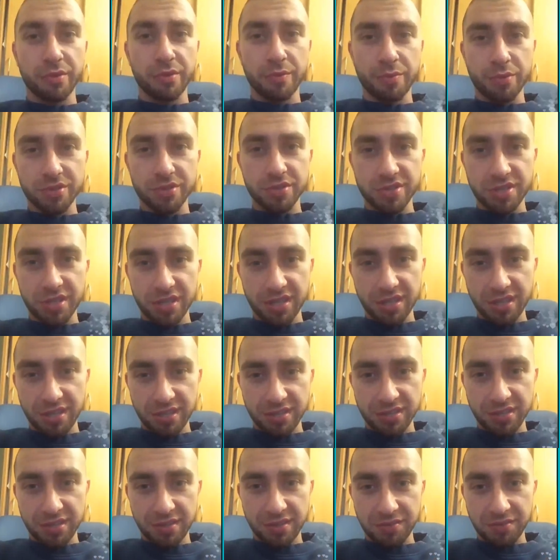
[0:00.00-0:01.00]
бы просто
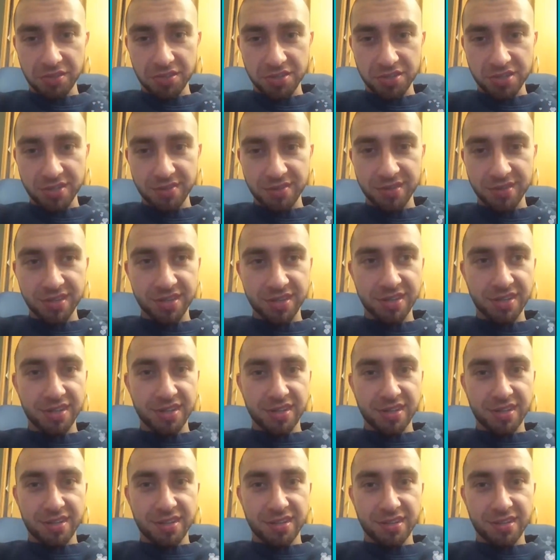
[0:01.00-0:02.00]
невежливо.
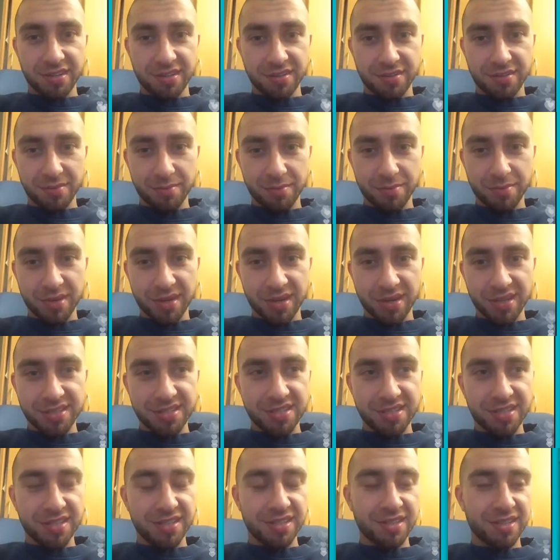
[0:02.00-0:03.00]
Э, брать
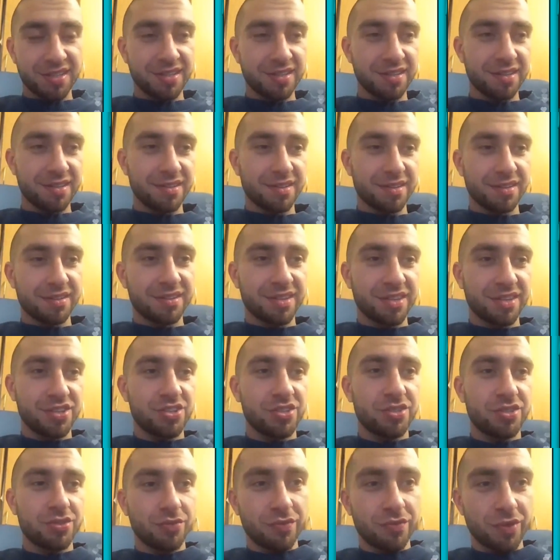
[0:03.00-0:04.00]
и
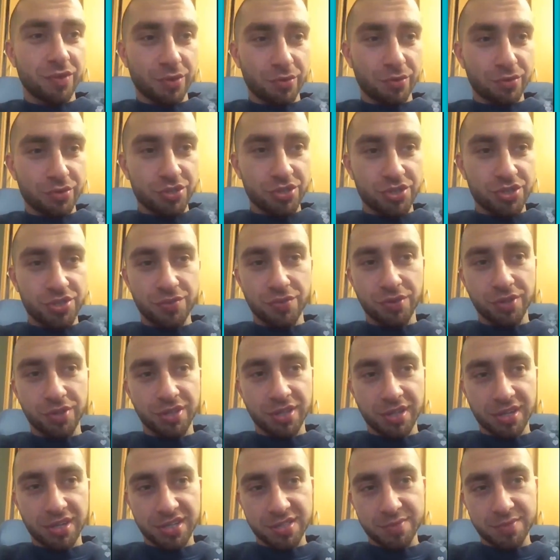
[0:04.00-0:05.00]
тащить его в Воронеж
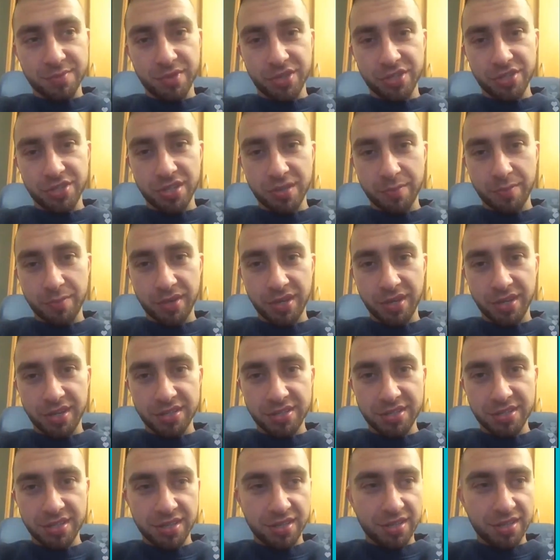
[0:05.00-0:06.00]
четвертый раз, мы решили
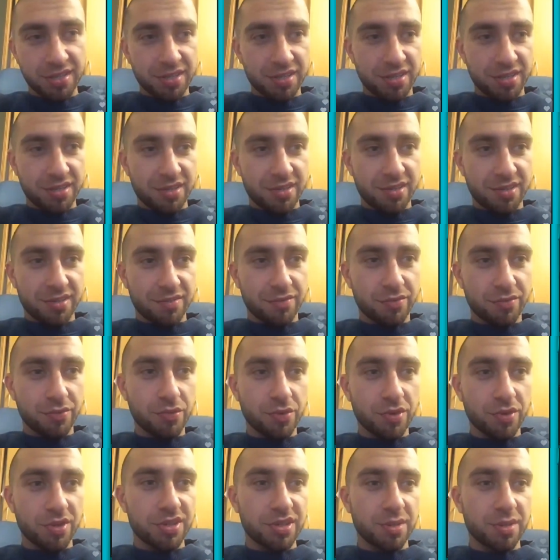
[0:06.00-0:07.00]
поехать в
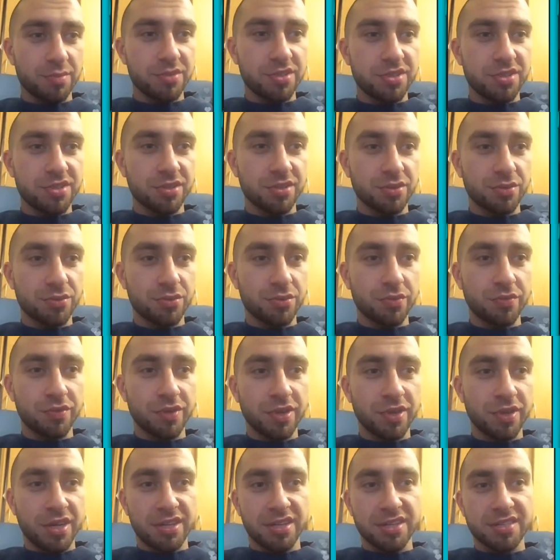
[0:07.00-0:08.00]
город, там, где Телков.
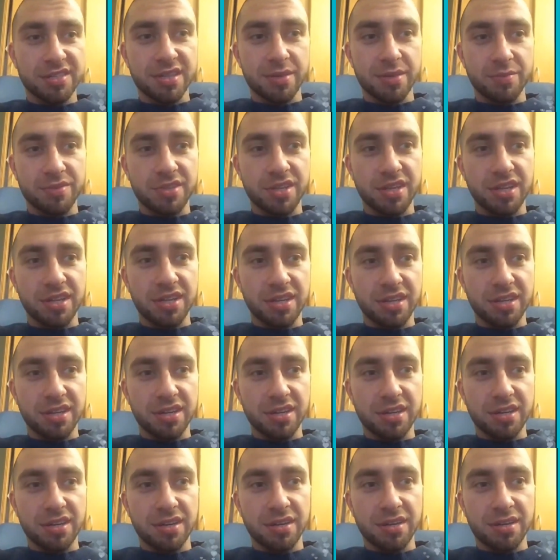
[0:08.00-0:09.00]
На самом деле,
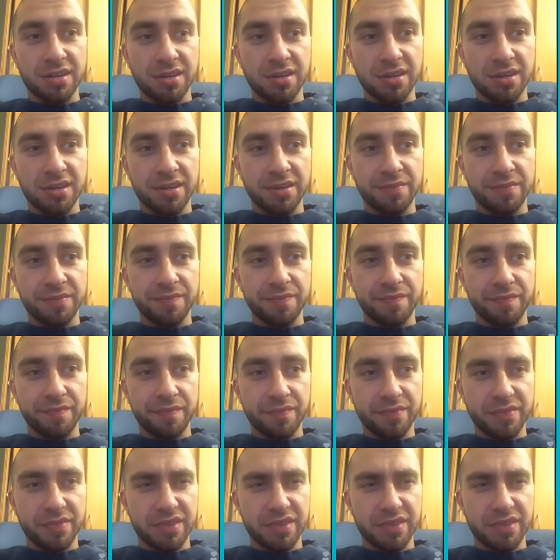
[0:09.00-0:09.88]
эм,